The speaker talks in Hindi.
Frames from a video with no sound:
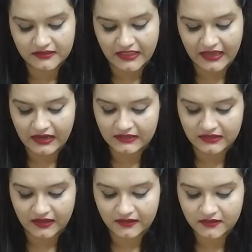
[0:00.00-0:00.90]
देखा
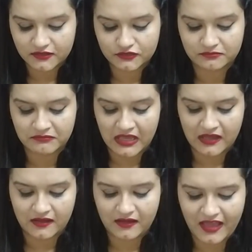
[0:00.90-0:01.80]
था
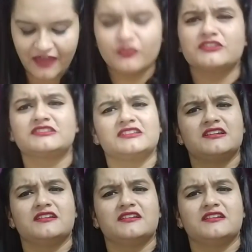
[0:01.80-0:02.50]
आई वॉज